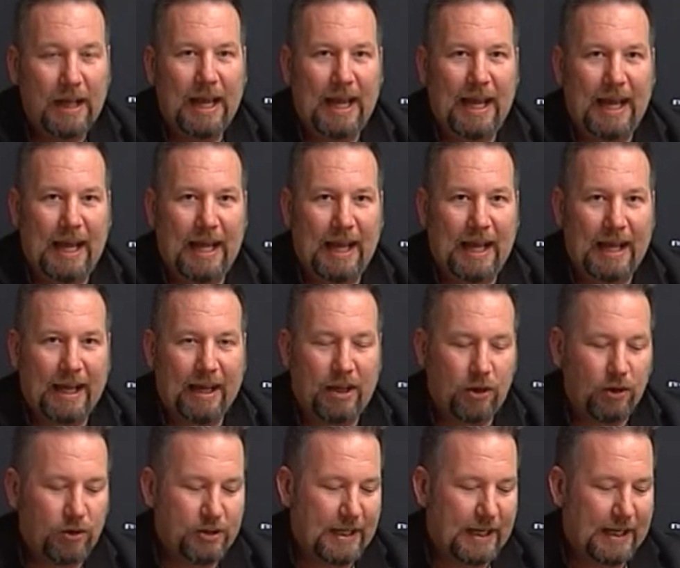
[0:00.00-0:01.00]
eh,
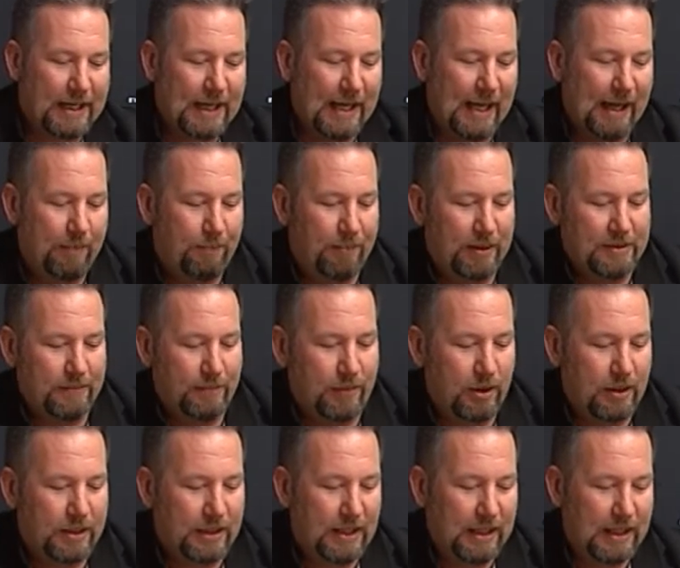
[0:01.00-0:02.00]
cosa che per,
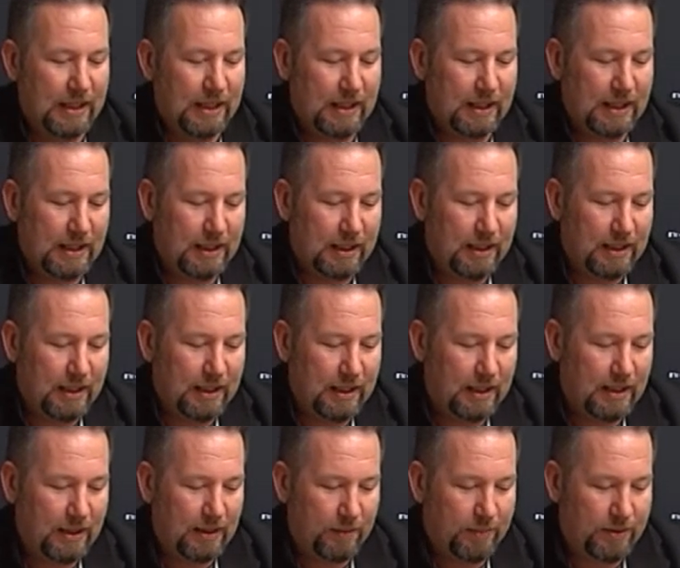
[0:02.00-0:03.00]

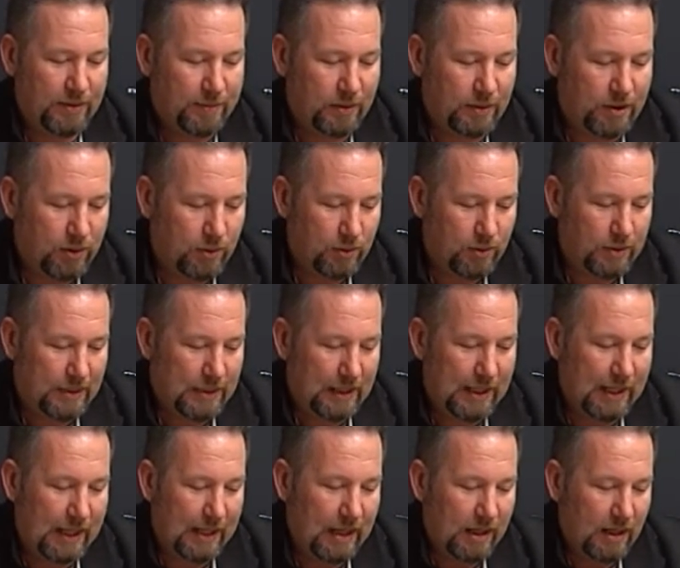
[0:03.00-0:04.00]
molti, per, molte
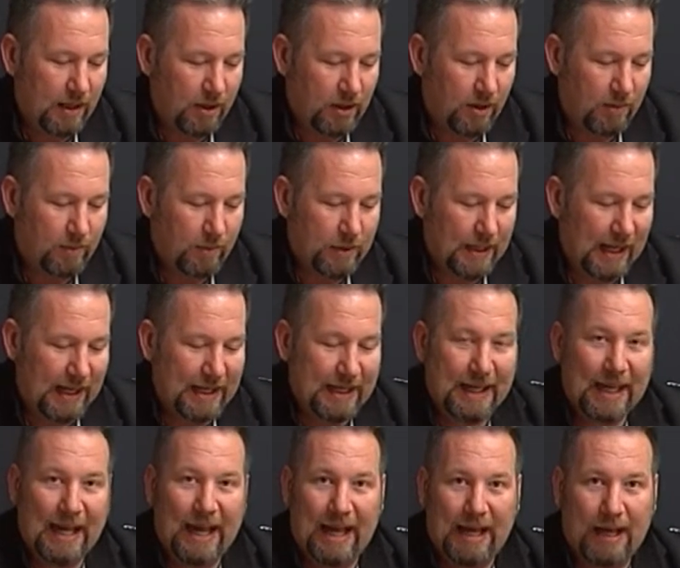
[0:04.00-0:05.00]
giunte
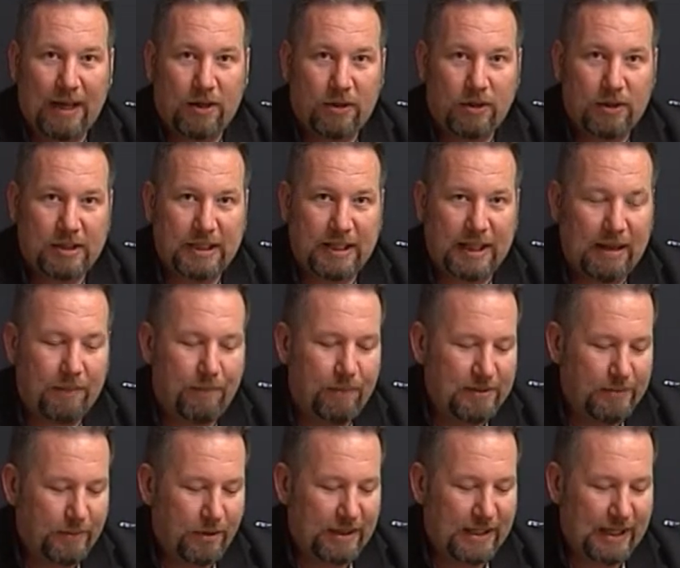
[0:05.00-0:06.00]
comunali è così e
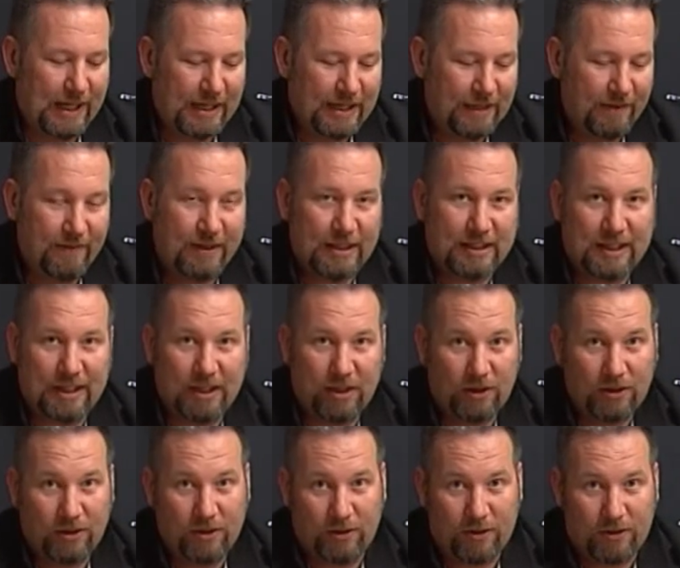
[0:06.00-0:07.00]
per molte altre invece
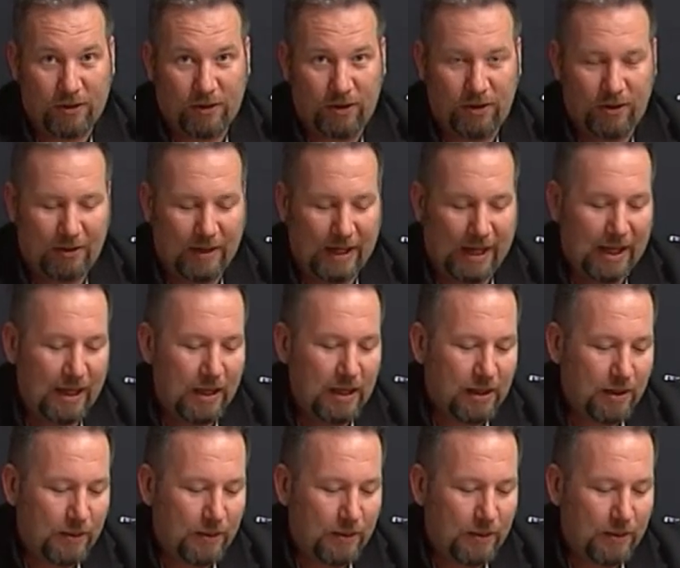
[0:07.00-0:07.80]
non lo è.